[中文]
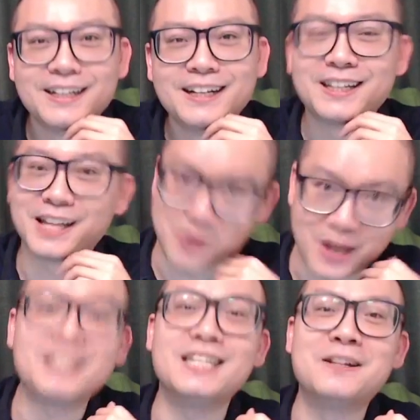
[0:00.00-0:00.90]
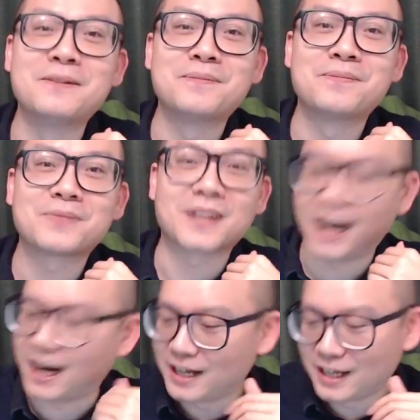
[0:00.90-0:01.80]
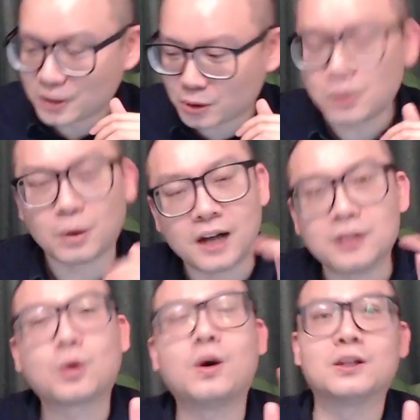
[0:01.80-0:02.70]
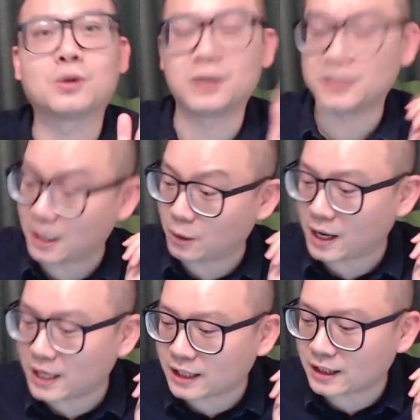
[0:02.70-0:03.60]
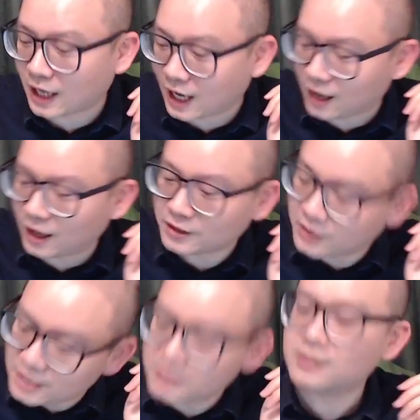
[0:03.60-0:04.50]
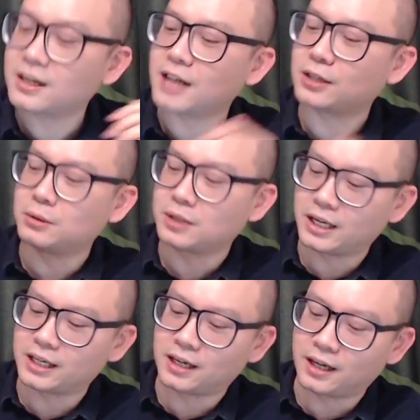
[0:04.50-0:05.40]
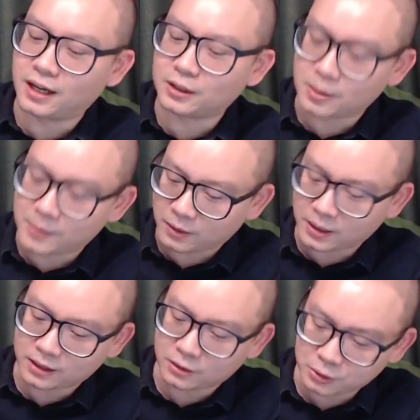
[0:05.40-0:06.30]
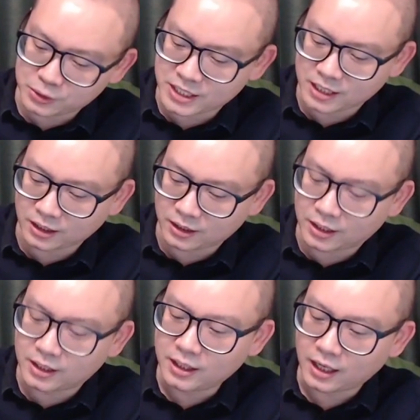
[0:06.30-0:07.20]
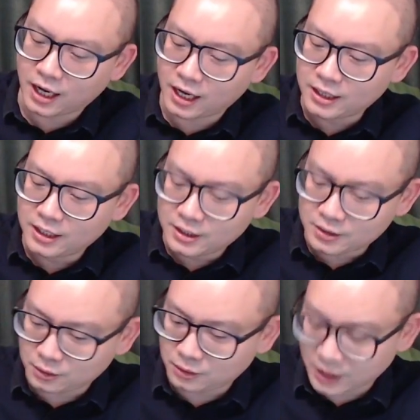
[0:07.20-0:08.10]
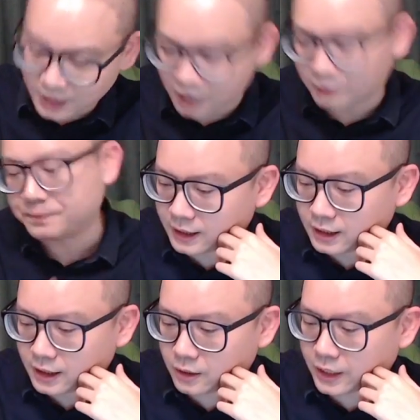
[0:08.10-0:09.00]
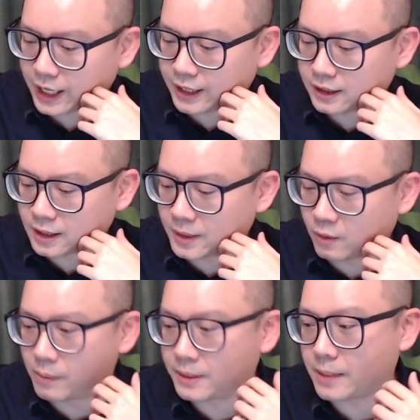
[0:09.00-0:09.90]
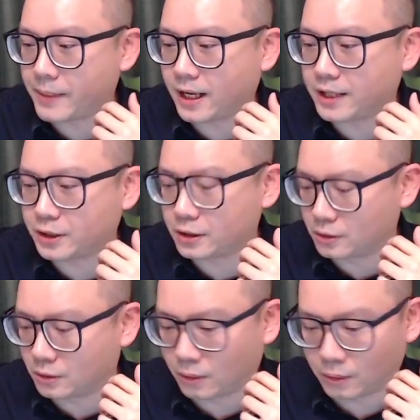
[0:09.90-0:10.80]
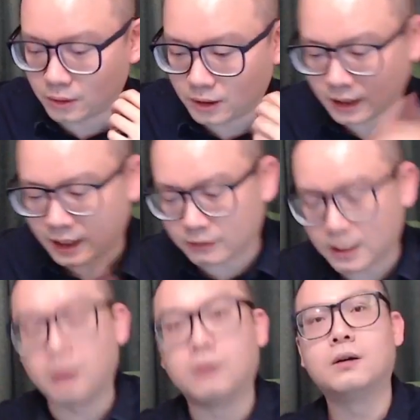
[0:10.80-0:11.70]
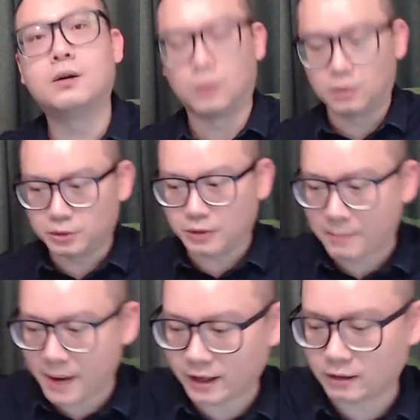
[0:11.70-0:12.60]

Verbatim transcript: 的原因啊，所以有很多很多的相关联的啊，第一次开头的那个呢，对吗？我看到有同学讲到的啊，所以很好 ，OK。那么我们这边呢就聊到，哎呦，9点半了，